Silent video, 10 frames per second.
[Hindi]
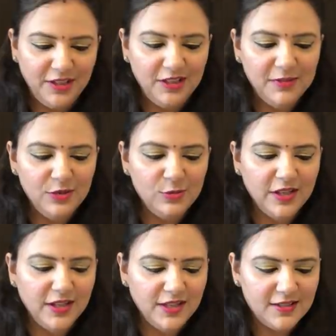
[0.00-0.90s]
पहली बार
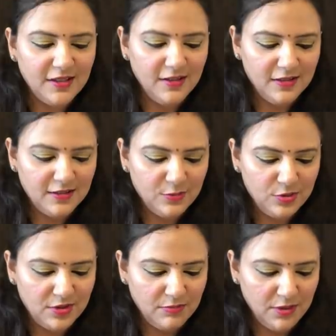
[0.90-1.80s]
हुआ है कि ऐसे अलग से
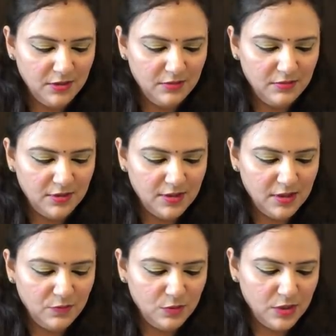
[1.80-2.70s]
कुछ सामान
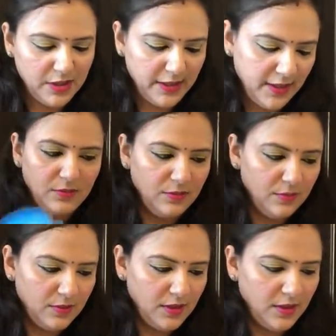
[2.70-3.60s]
रिसीव हुआ है
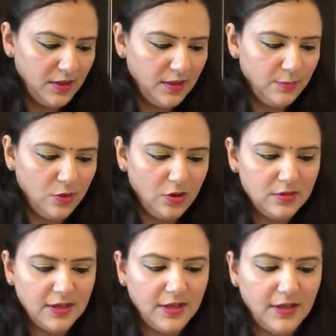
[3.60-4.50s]
ओके ये
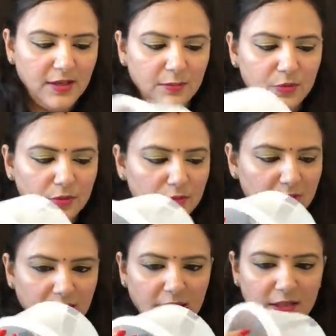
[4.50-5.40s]
बॉक्स हैं आपको
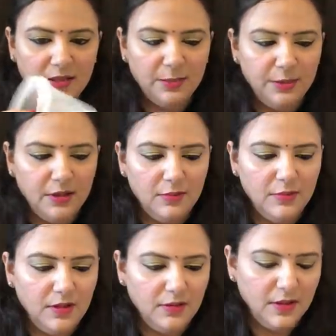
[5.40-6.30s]
तीन का पेयर
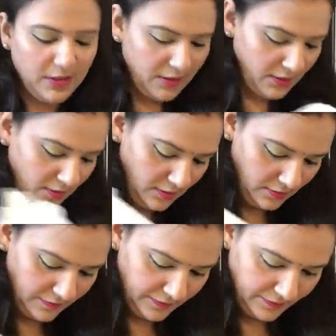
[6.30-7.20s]
मिल रहा है
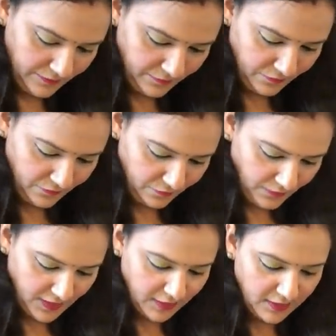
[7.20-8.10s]

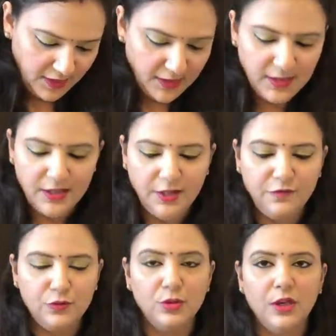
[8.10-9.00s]
तीन का नहीं
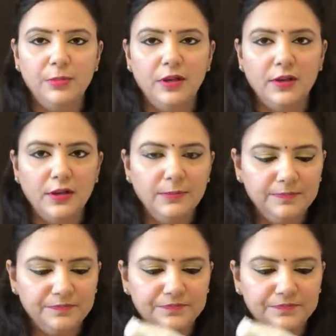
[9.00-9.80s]
फोर का पेयर है